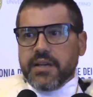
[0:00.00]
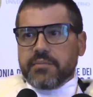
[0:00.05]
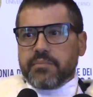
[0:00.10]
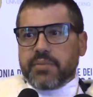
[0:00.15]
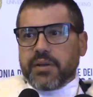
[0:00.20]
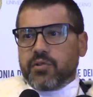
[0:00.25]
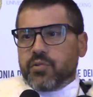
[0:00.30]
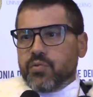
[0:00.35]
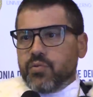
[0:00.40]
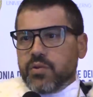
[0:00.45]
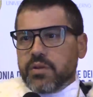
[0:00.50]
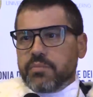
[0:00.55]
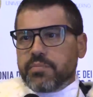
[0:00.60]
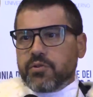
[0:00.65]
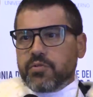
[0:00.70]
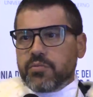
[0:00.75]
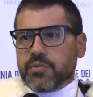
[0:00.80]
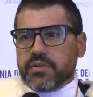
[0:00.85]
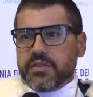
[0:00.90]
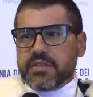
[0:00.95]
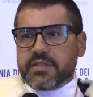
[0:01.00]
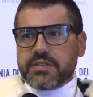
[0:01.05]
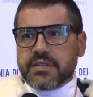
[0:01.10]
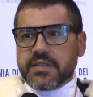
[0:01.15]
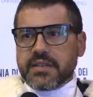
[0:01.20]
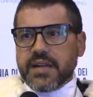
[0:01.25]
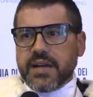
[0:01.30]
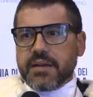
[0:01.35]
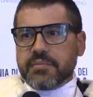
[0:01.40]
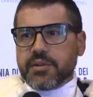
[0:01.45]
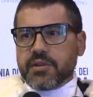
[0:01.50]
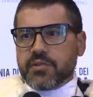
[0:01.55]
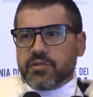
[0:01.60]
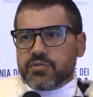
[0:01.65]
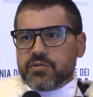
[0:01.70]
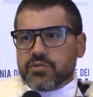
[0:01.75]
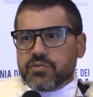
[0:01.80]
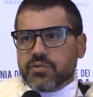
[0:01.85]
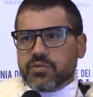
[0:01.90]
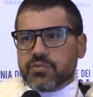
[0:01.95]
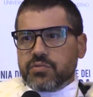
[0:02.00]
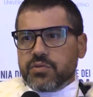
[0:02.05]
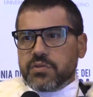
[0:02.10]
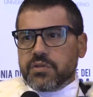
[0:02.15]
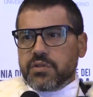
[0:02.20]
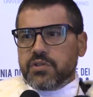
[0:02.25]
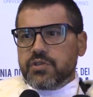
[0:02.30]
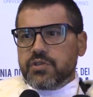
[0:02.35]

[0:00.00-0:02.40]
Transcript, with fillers: per, noi, come università, per i nostri dottori di